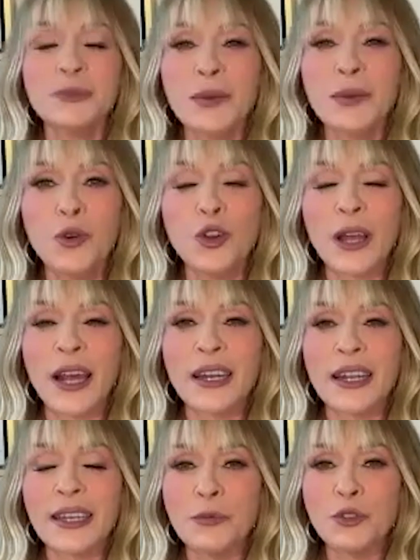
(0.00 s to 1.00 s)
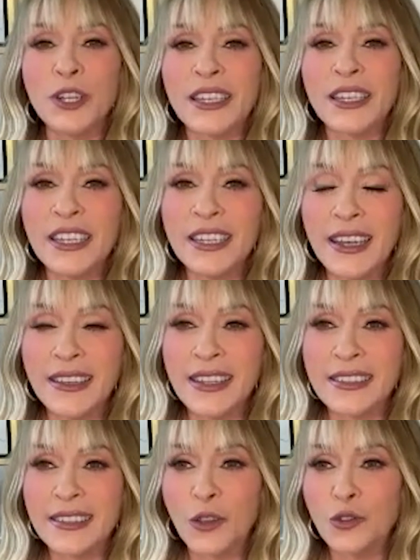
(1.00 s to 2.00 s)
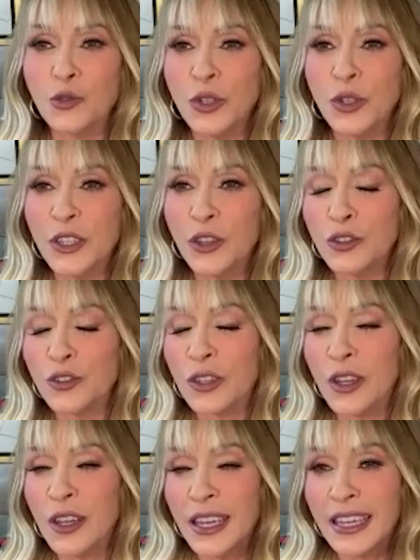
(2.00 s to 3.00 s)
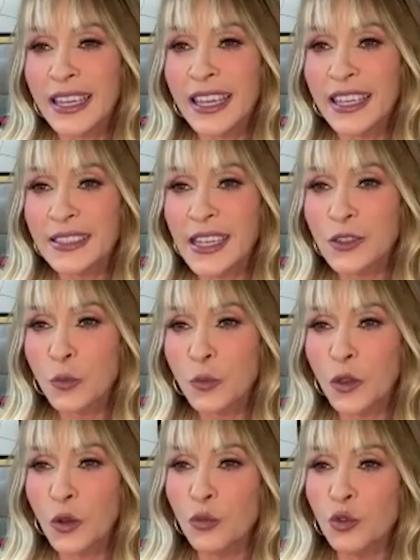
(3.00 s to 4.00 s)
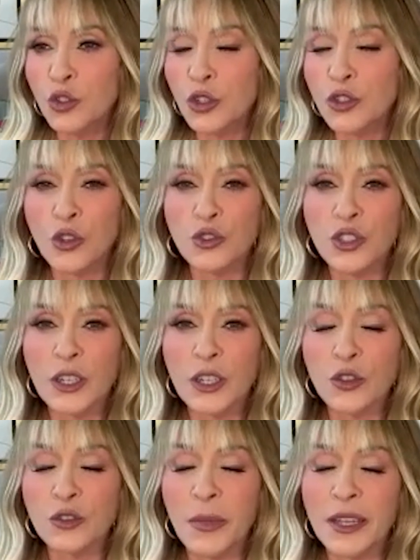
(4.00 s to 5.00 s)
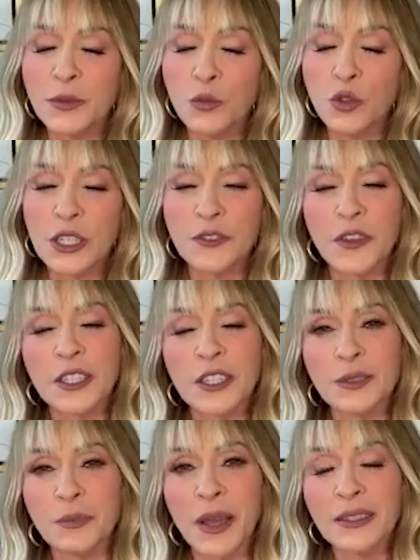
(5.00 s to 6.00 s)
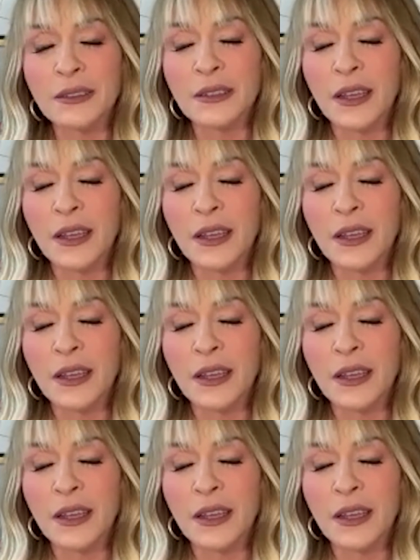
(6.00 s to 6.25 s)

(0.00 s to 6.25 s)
mi amor. Arrancamos la gira de Estados Unidos, que ya se ha sumado muchos conciertos más, muchas fechas más.